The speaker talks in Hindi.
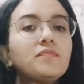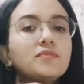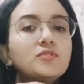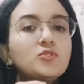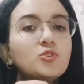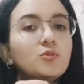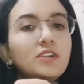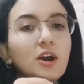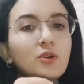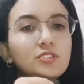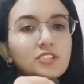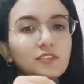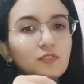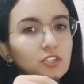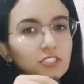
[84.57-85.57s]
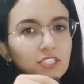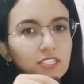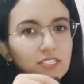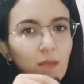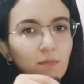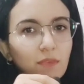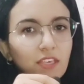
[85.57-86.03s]
जो भी डाउट्स हैं वो अच्छे
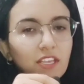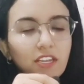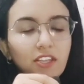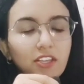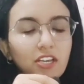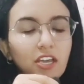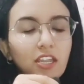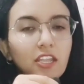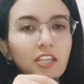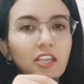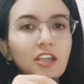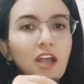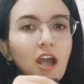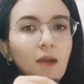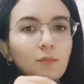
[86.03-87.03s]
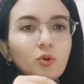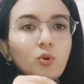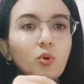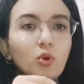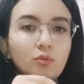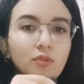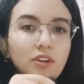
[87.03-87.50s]
से आपके क्लियर करेंगे आपको
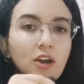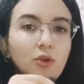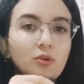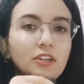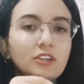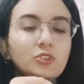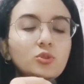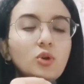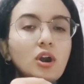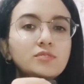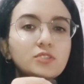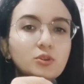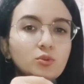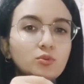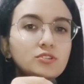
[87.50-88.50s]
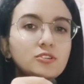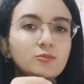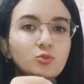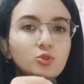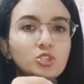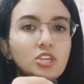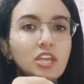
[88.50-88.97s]
कोई भी डाउट है तो आप ज़रूर से
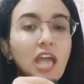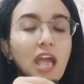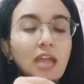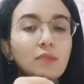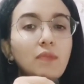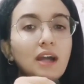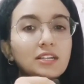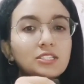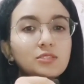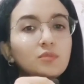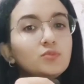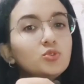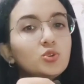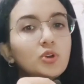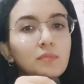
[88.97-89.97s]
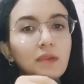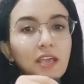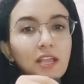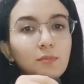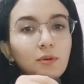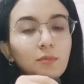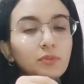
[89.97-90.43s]
पूछें एंड मैक्सिमम जो हम
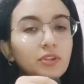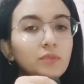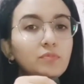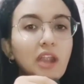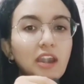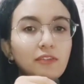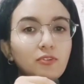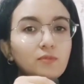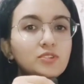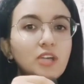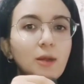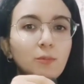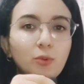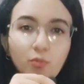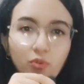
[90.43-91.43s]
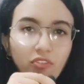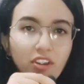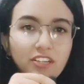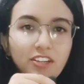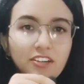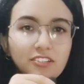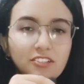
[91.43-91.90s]
हेल्प अपने प्लेटफॉर्म से आपको
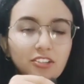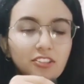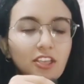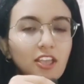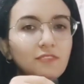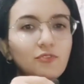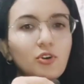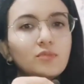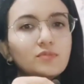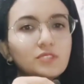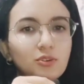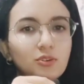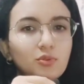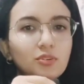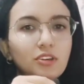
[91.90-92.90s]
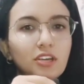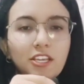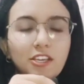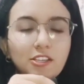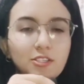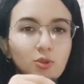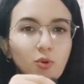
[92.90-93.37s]
प्रोवाइड कर सकते हैं वो हम ज़रूर
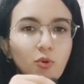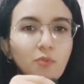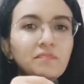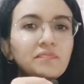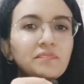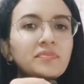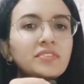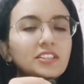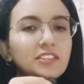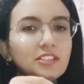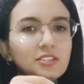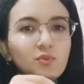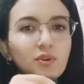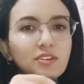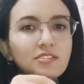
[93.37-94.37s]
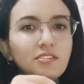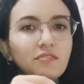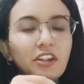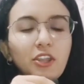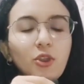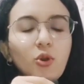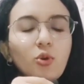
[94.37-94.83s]
करेंगे सो दिस वॉज अ
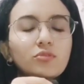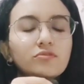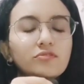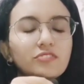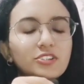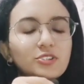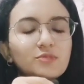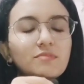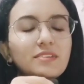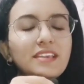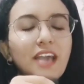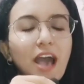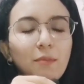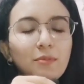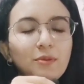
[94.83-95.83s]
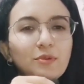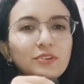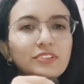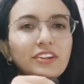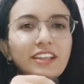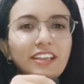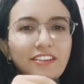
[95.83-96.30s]
वीडियो विश मी हैप्पी
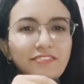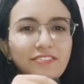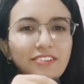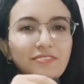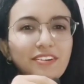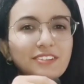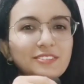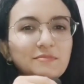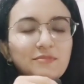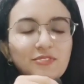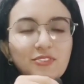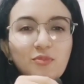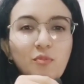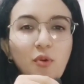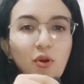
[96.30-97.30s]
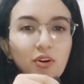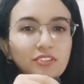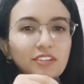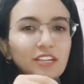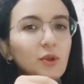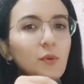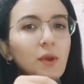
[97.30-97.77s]
बर्थडे एवरी वन वो बहुत
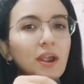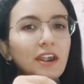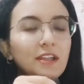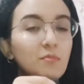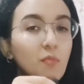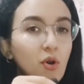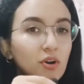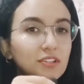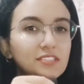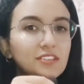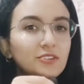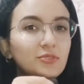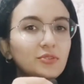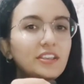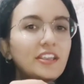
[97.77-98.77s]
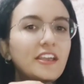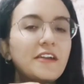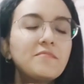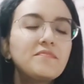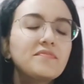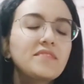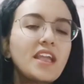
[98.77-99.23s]
रिक्वायर्ड है बहुत ज़रूरी है
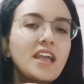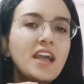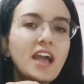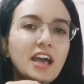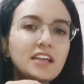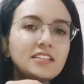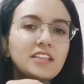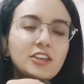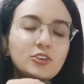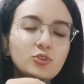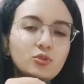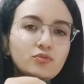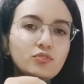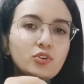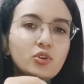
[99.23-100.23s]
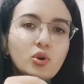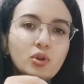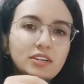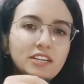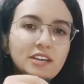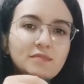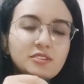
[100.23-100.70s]
एंड थैंक यू फॉर
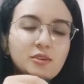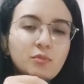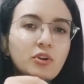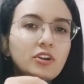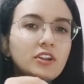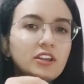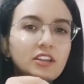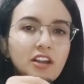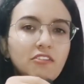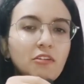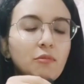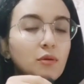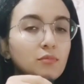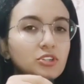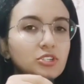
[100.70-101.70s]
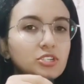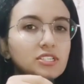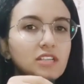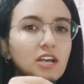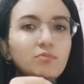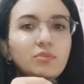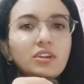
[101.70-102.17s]
ऑल टाइम सपोर्ट एंड लव आप हमेशा
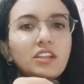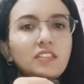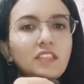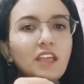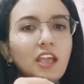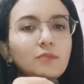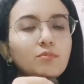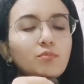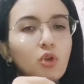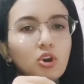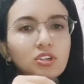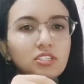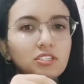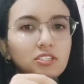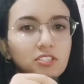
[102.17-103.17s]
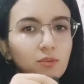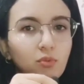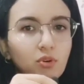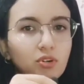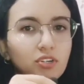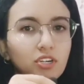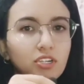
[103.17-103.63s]
साथ में रहते हैं बहुत ज़्यादा
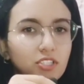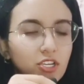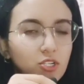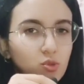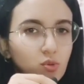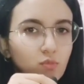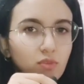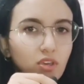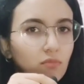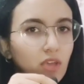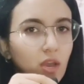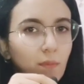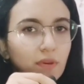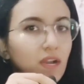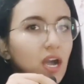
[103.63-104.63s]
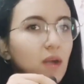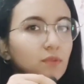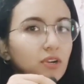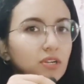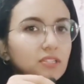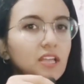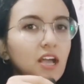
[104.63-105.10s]
सपोर्ट करते हैं जो भी हम यहाँ पर काम
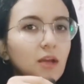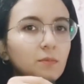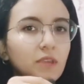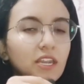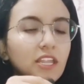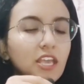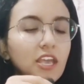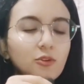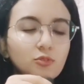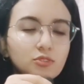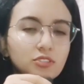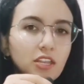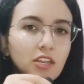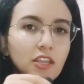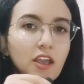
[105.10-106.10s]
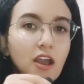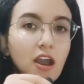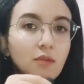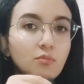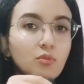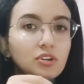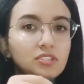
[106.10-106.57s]
करते हैं आपके लिए उसके लिए
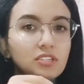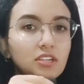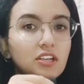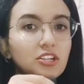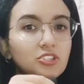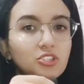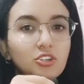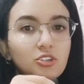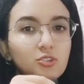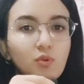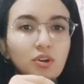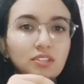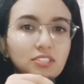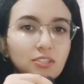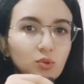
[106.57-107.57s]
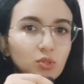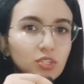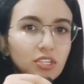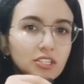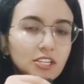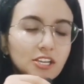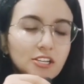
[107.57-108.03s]
आप बहुत ज़्यादा अच्छा रिस्पॉन्स हमको
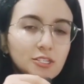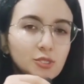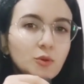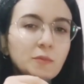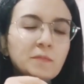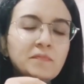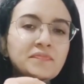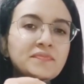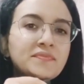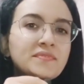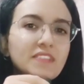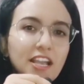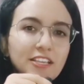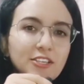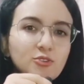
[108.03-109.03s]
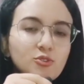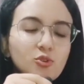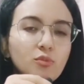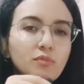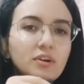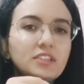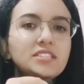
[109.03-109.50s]
देते हैं सो so, थैंक यू
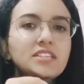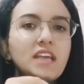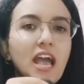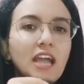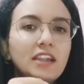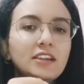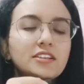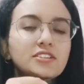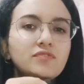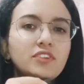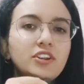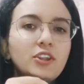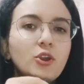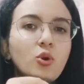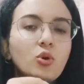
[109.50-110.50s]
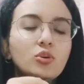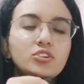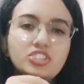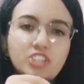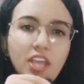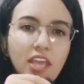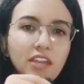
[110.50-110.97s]
सो मच एंड इस वीडियो को
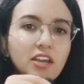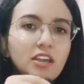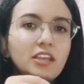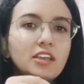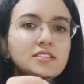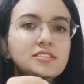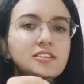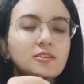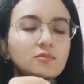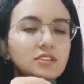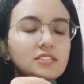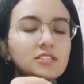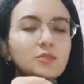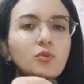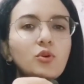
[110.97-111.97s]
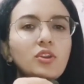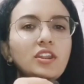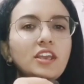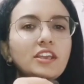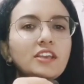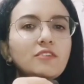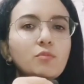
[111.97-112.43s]
शेयर करिए सभी से
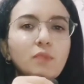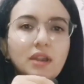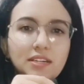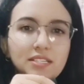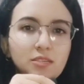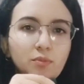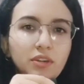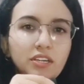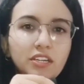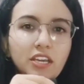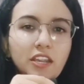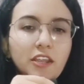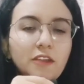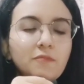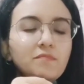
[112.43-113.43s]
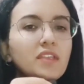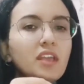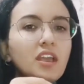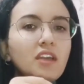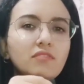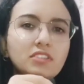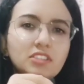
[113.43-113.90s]
बोलिए कि वो पार्टिसिपेट करें
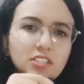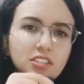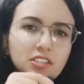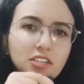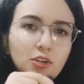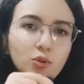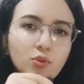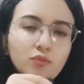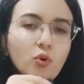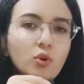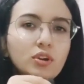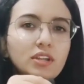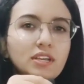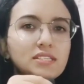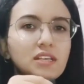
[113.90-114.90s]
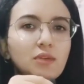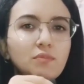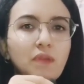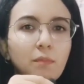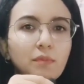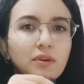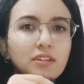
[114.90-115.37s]
विद इन थ्री टू फोर डेज़ हम
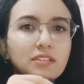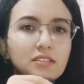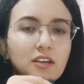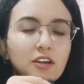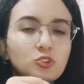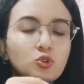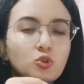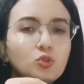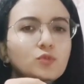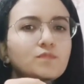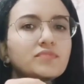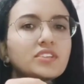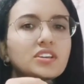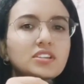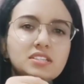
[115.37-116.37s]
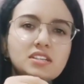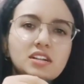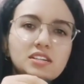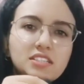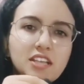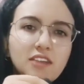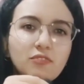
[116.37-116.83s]
यहाँ पर इसका जो
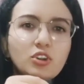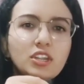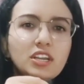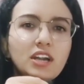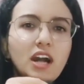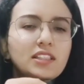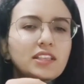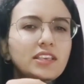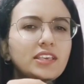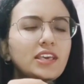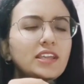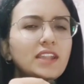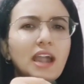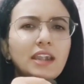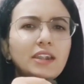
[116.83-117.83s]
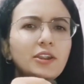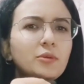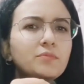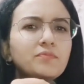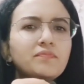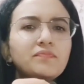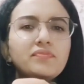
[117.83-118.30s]
रिजल्ट्स है वो निकाल देंगे
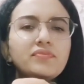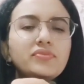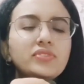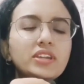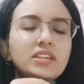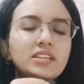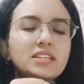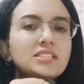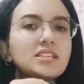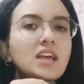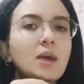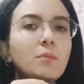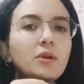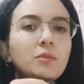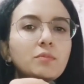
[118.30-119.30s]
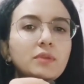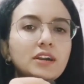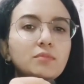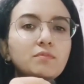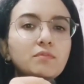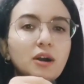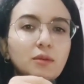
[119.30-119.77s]
रैंडम तरीके से यहाँ पर
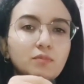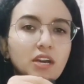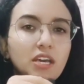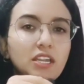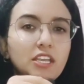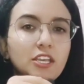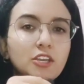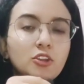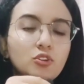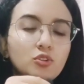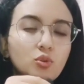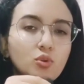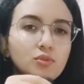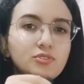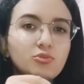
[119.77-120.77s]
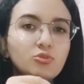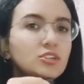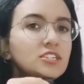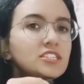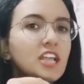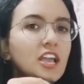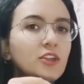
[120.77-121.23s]
पिकअप हम करेंगे दो
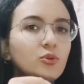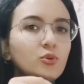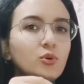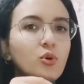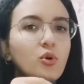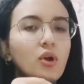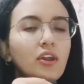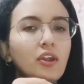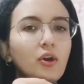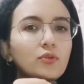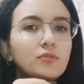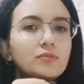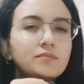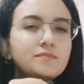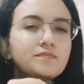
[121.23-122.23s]
स्टूडेंट्स का एंड उनको अराउंड